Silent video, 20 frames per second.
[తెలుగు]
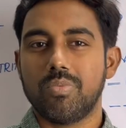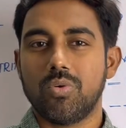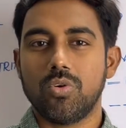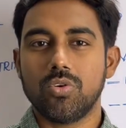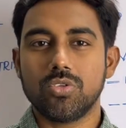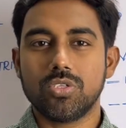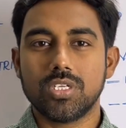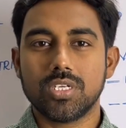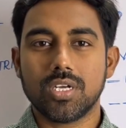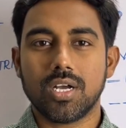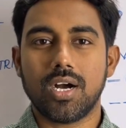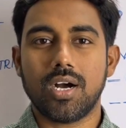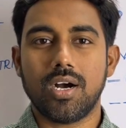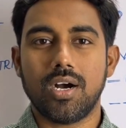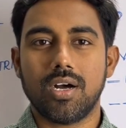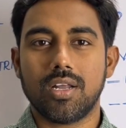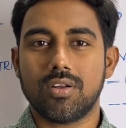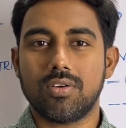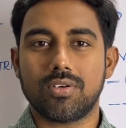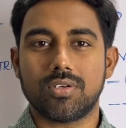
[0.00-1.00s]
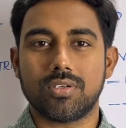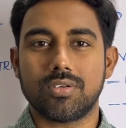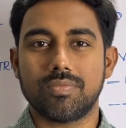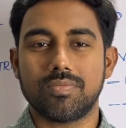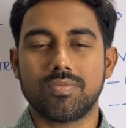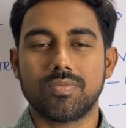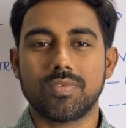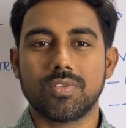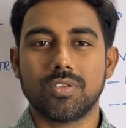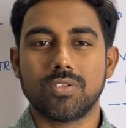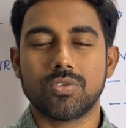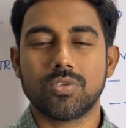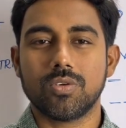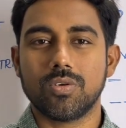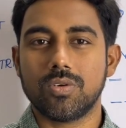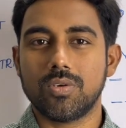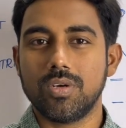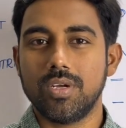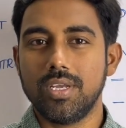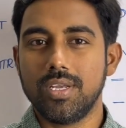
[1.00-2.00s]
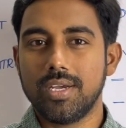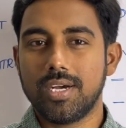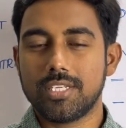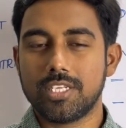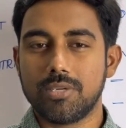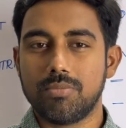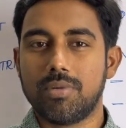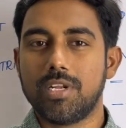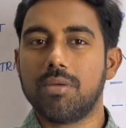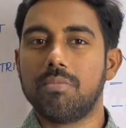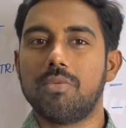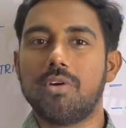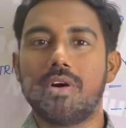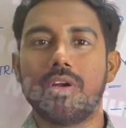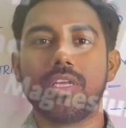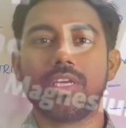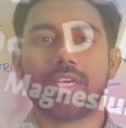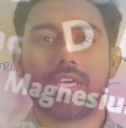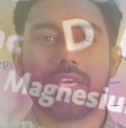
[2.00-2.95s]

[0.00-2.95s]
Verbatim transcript: పౌష్టిక ఆహారం అంటాం సో అసలు మన బాడీకి